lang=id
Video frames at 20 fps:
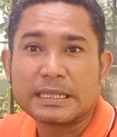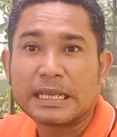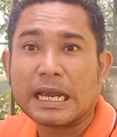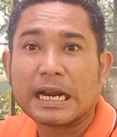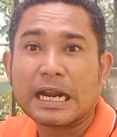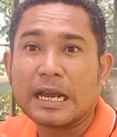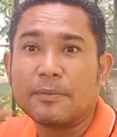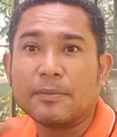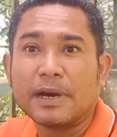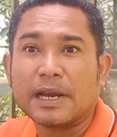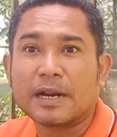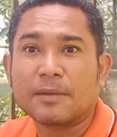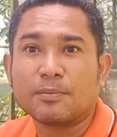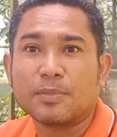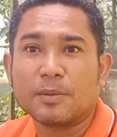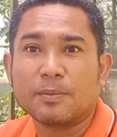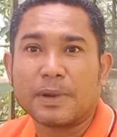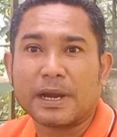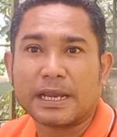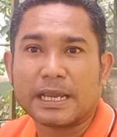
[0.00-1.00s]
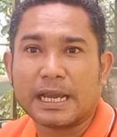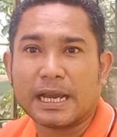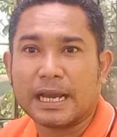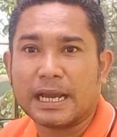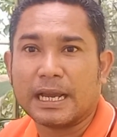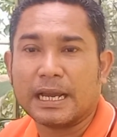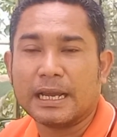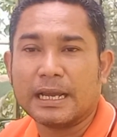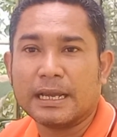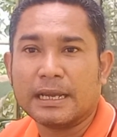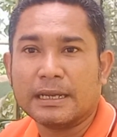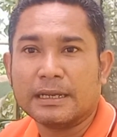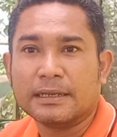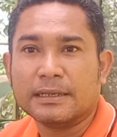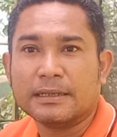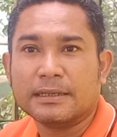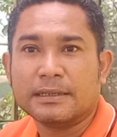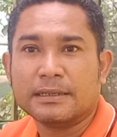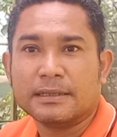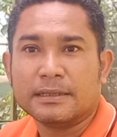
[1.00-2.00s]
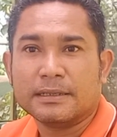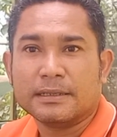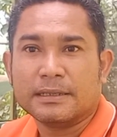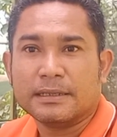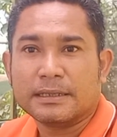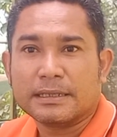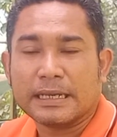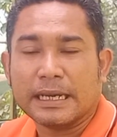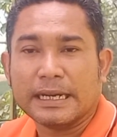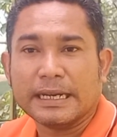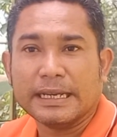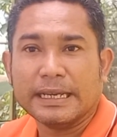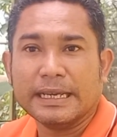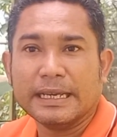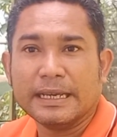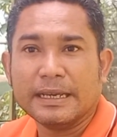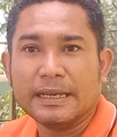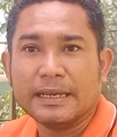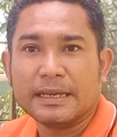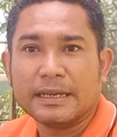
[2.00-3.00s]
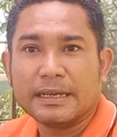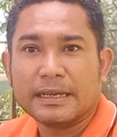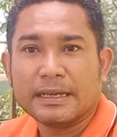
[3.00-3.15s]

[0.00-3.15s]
tanaman pepaya jadi